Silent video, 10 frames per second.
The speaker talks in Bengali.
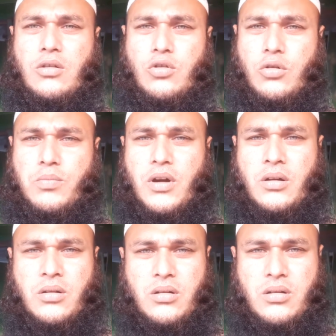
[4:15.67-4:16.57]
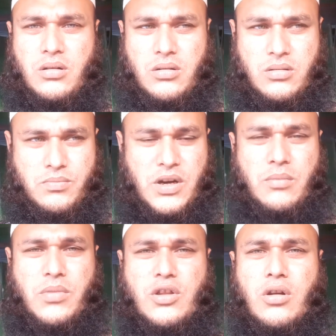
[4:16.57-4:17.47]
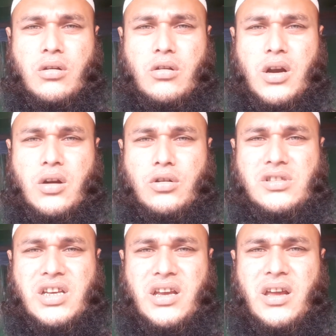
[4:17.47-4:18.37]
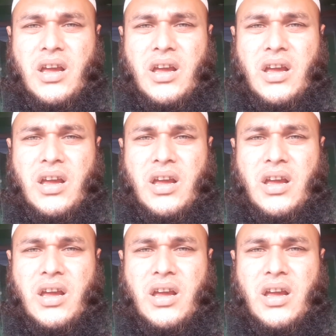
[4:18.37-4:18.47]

খুব প্রাণ বিতরণ করা হচ্ছে